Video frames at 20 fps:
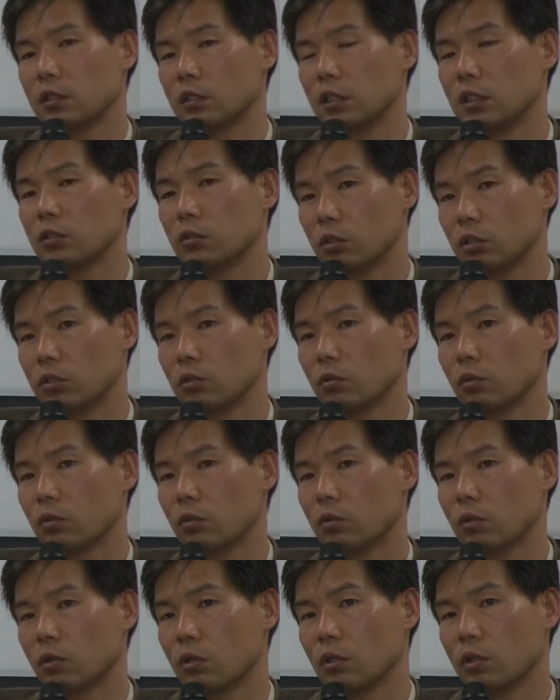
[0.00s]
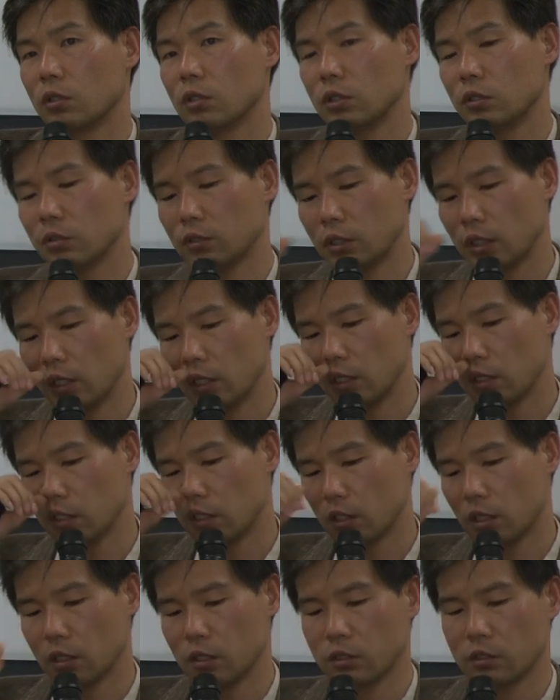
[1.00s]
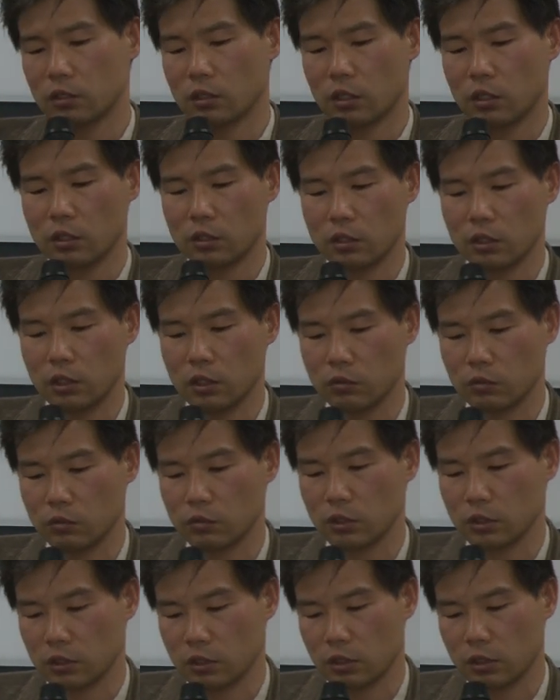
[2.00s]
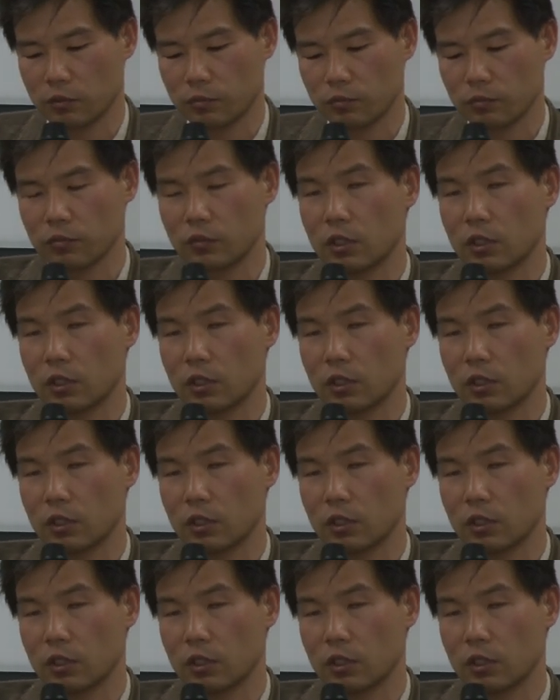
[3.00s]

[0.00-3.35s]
憎いというふうに変換されていくんですね。